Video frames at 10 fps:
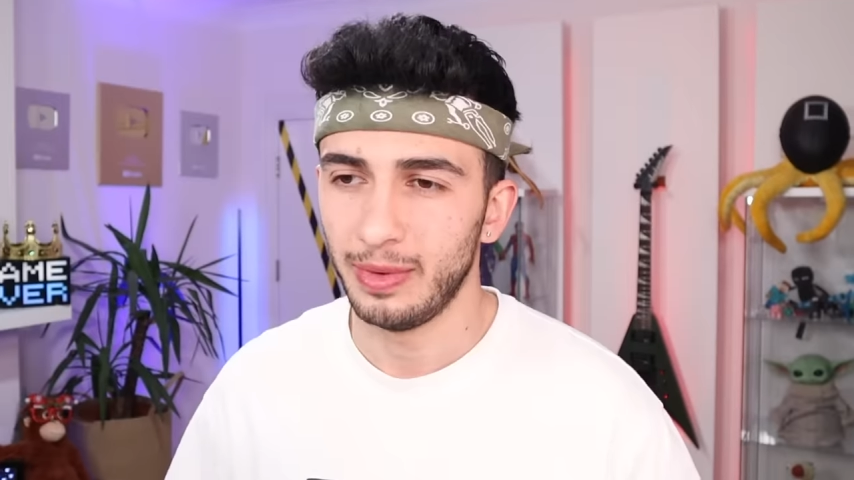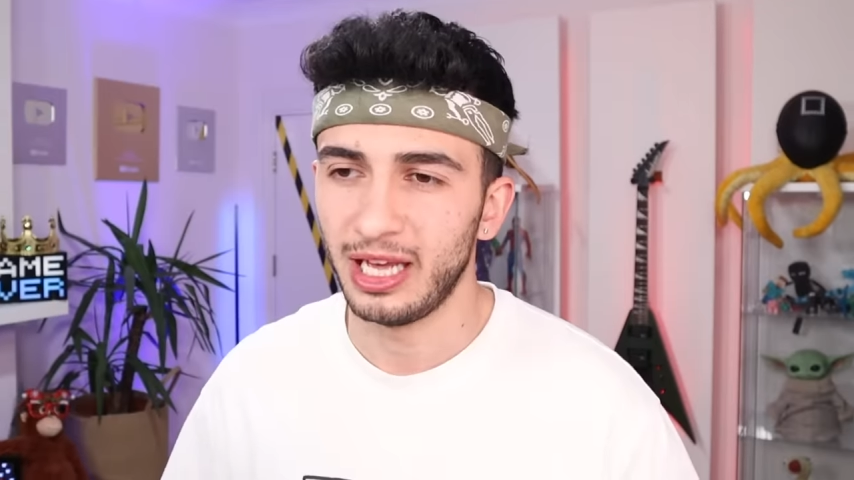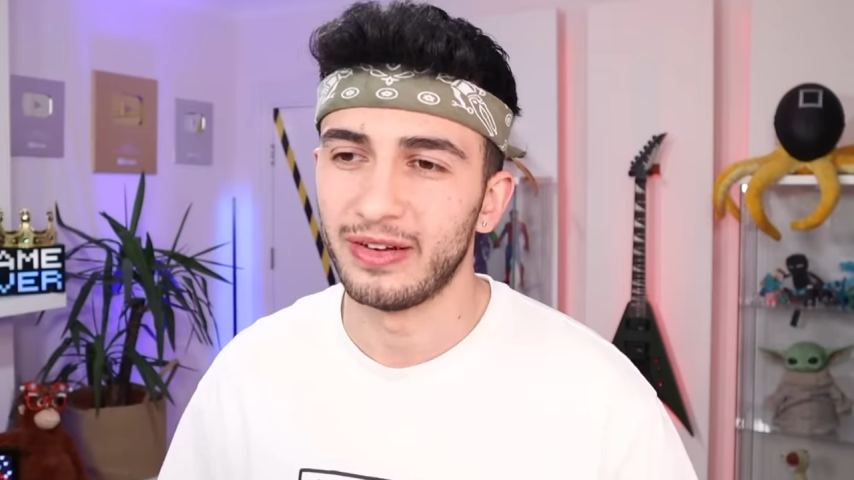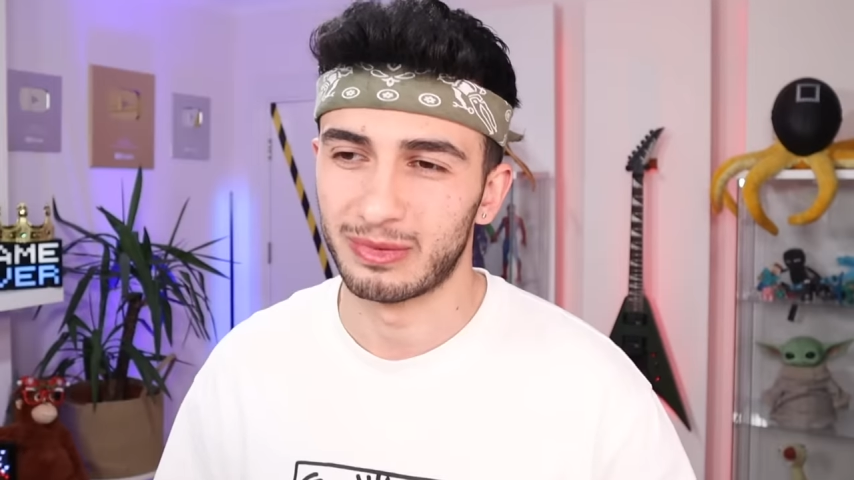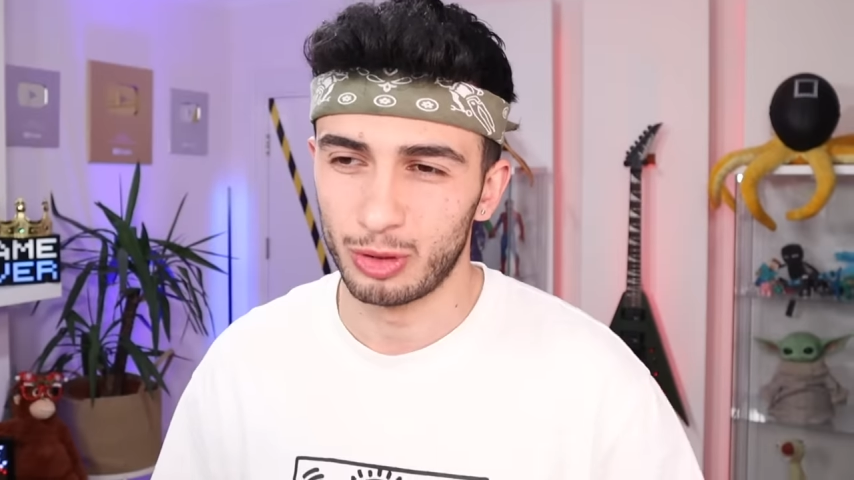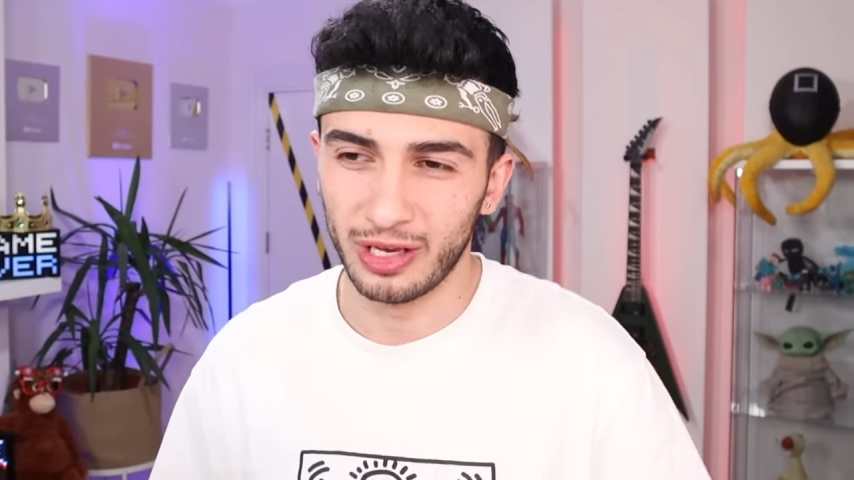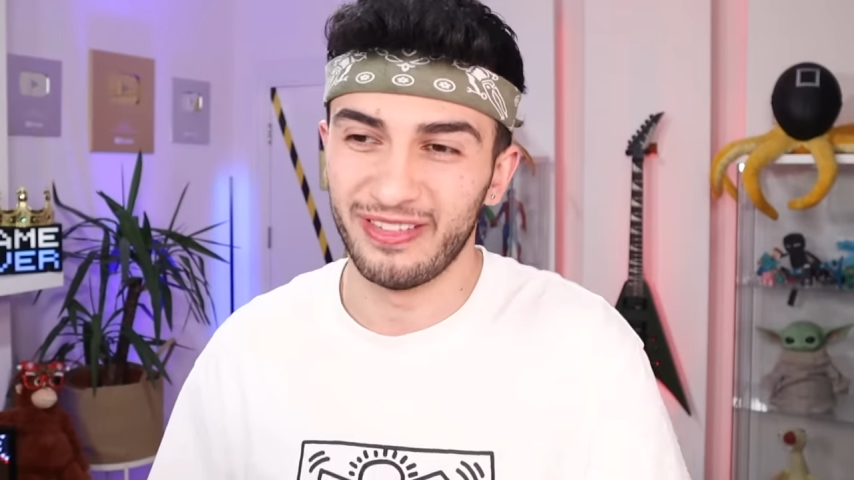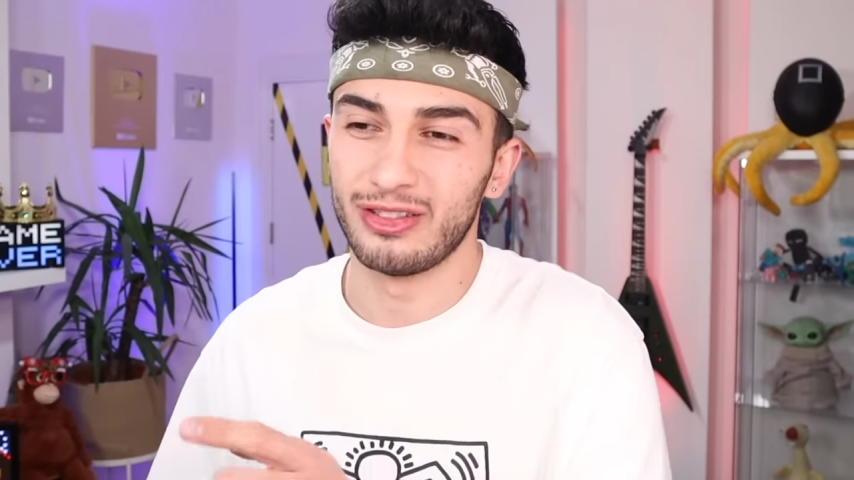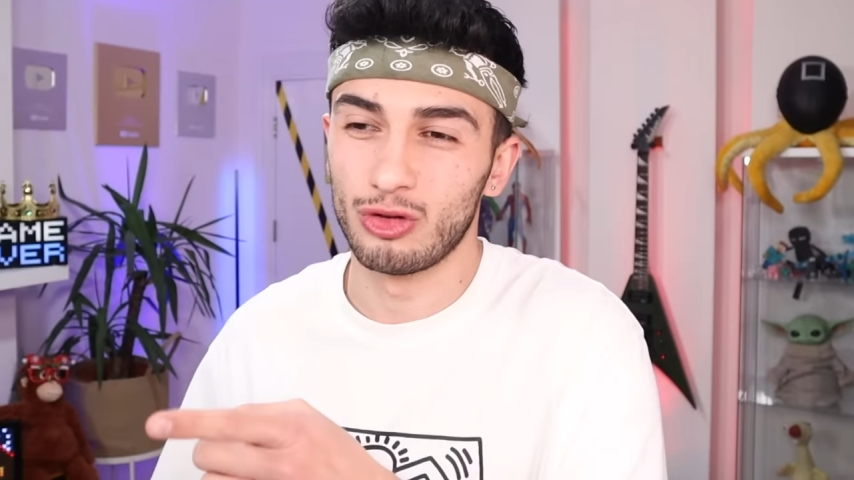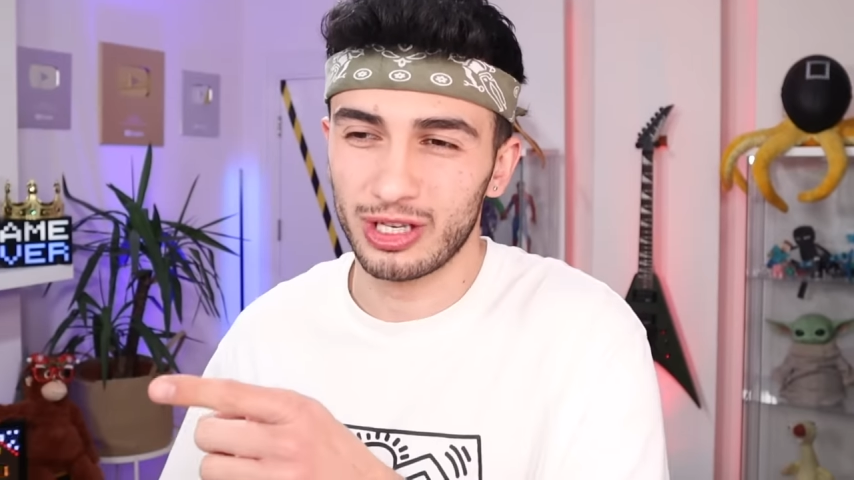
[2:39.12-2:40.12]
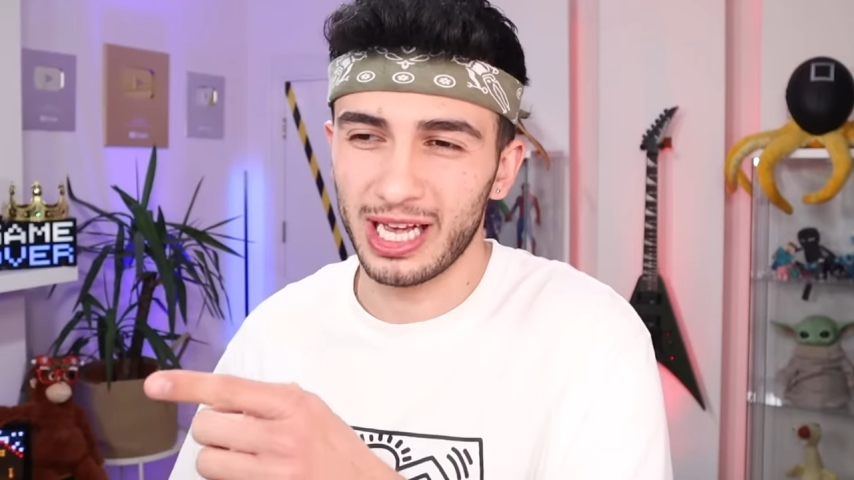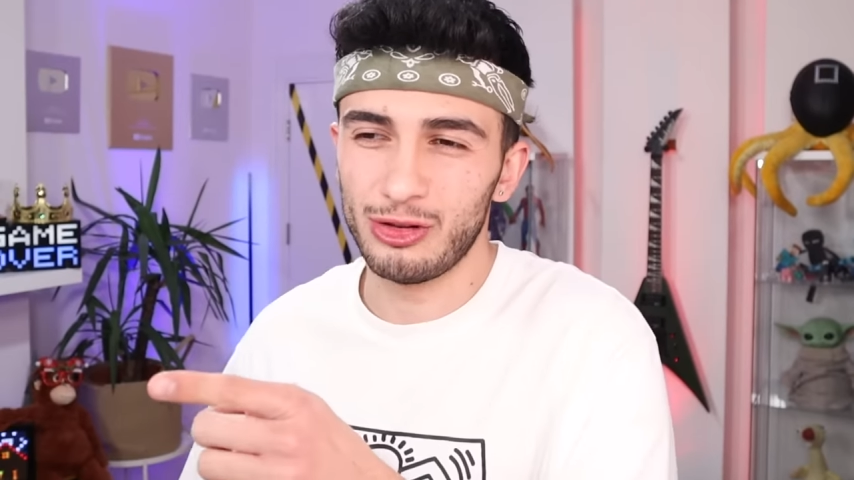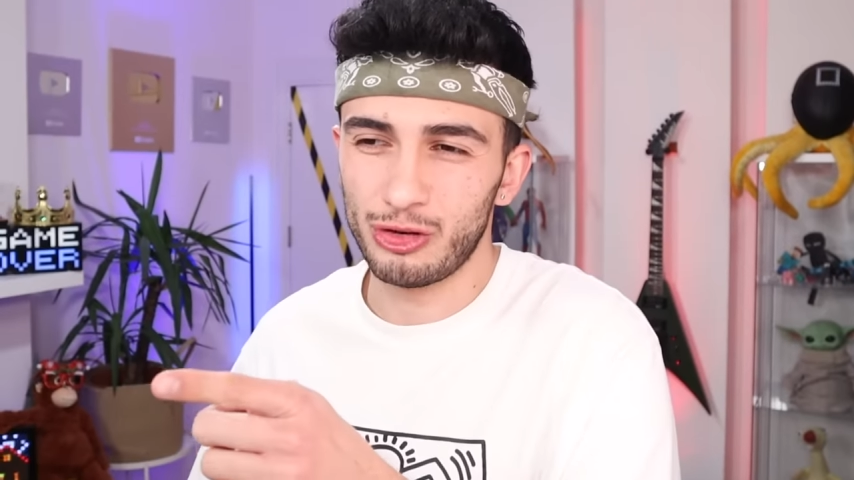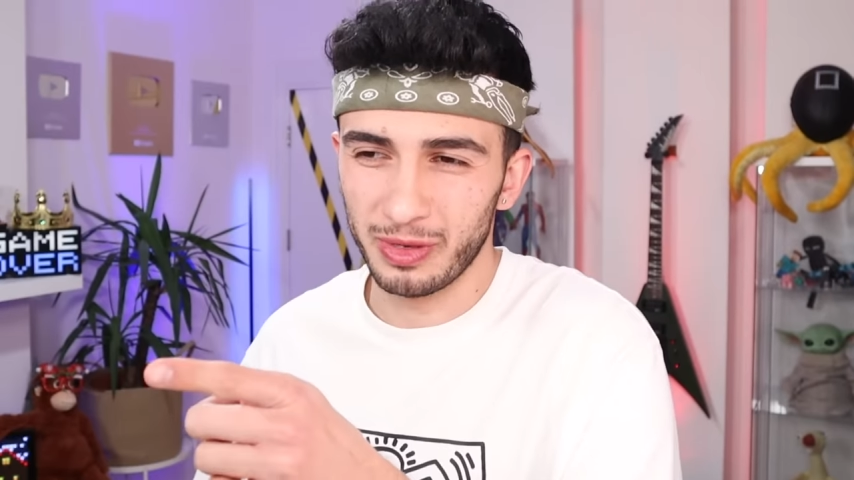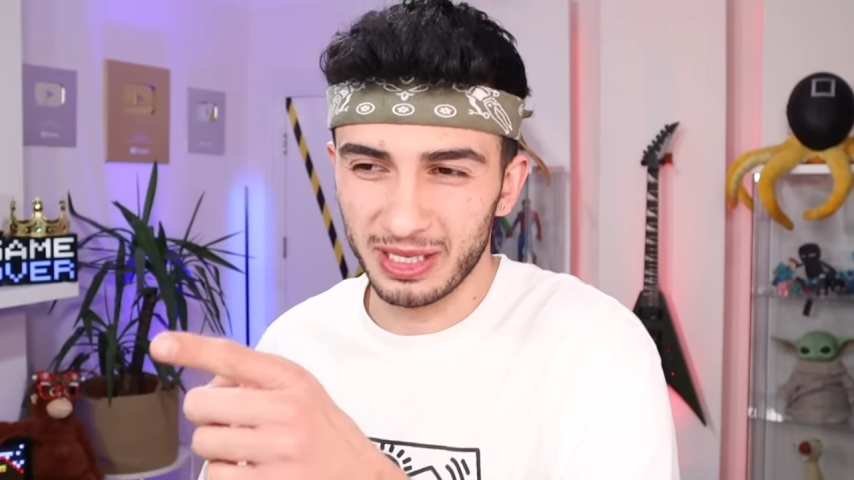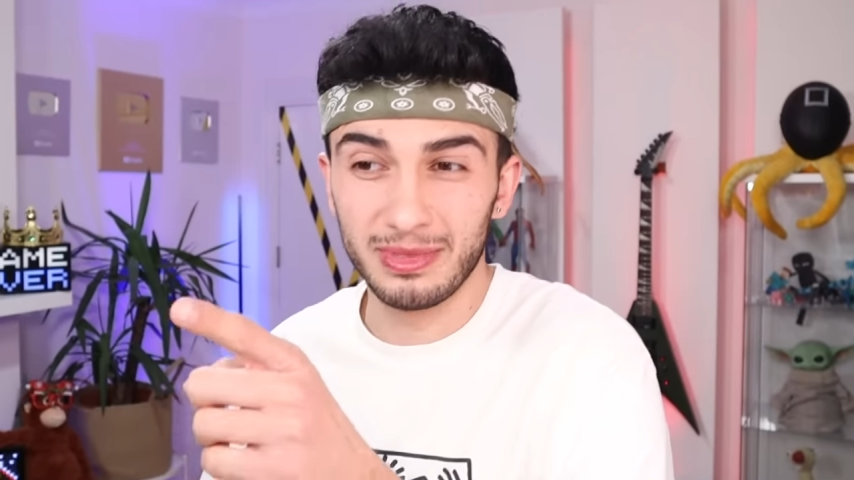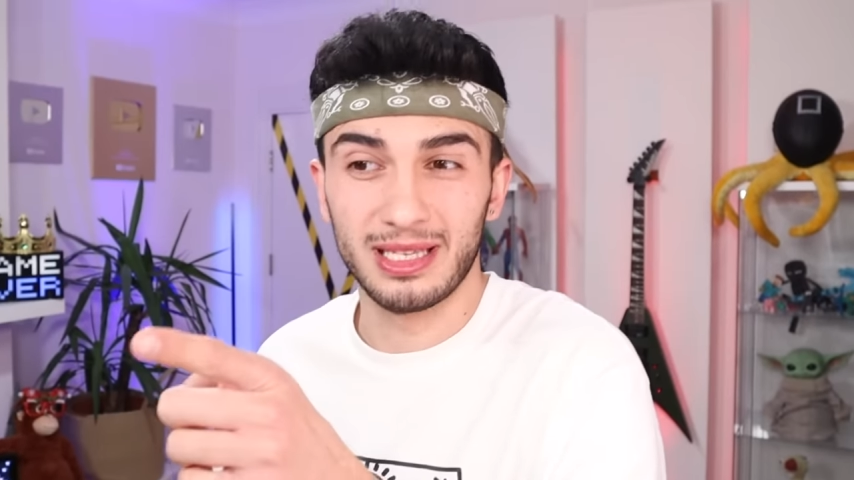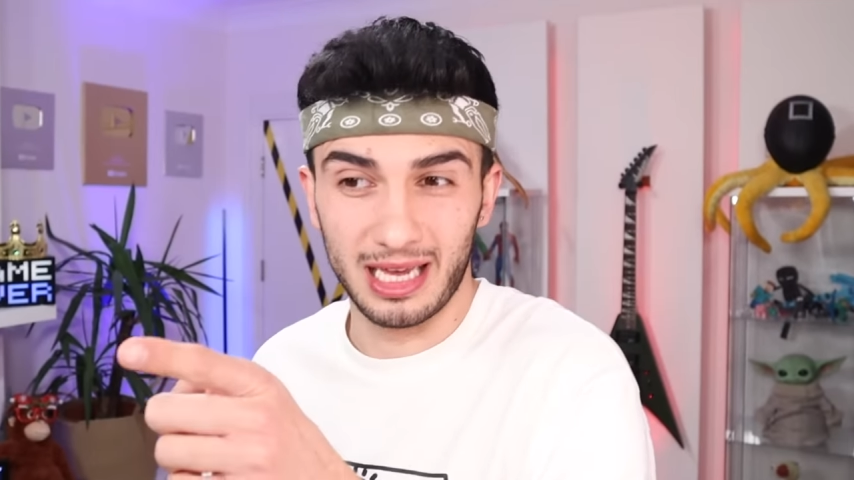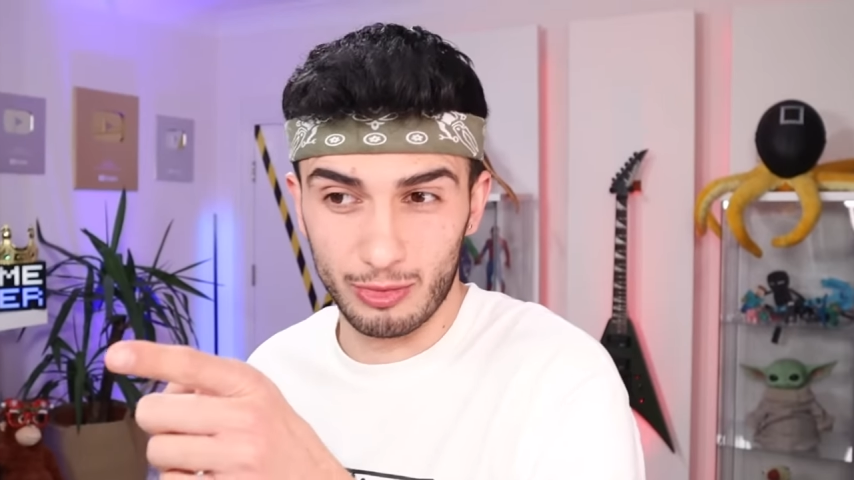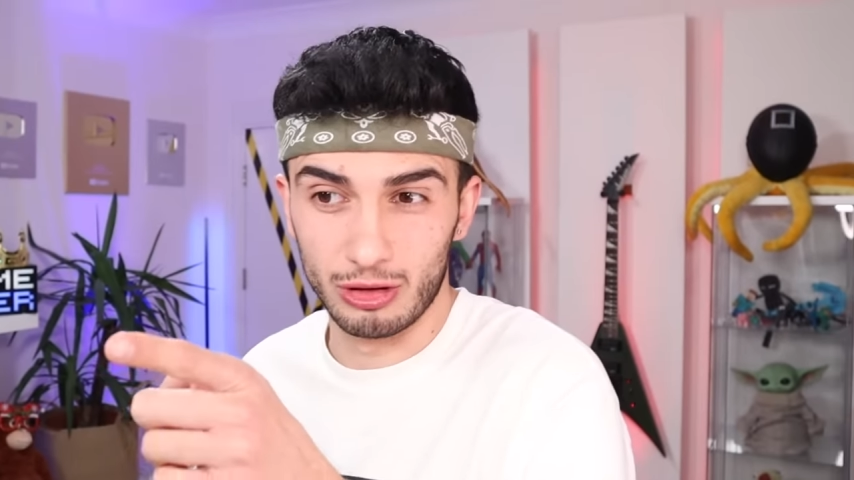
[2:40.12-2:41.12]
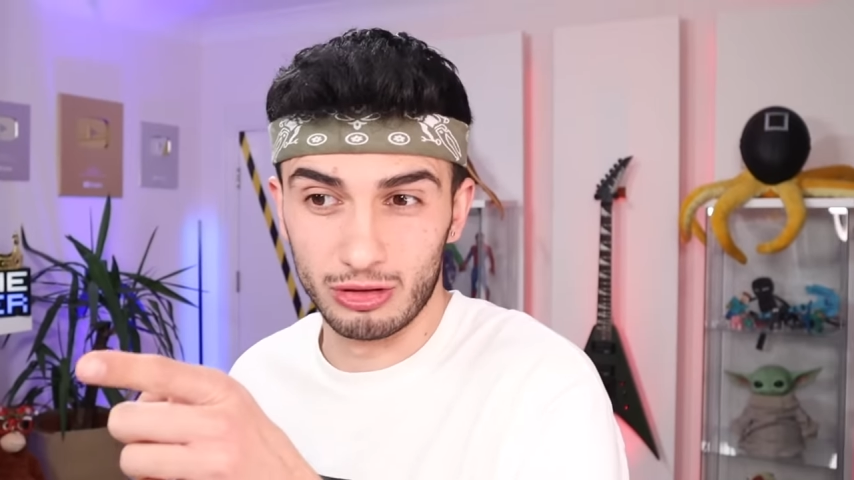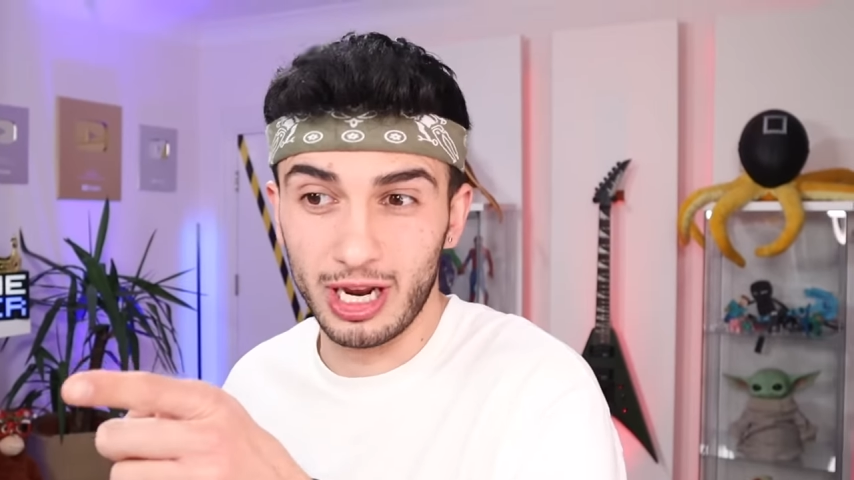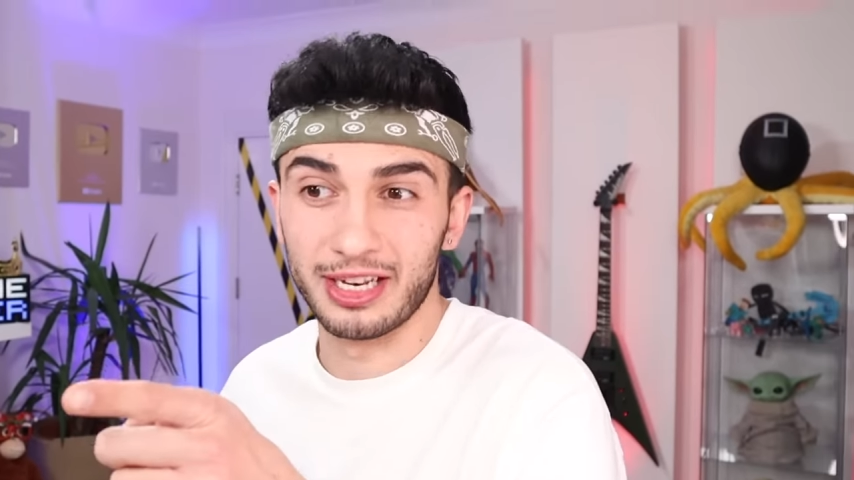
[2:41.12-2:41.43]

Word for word: Ama evet bu sefer tuzağa düşmedim slime olduğunu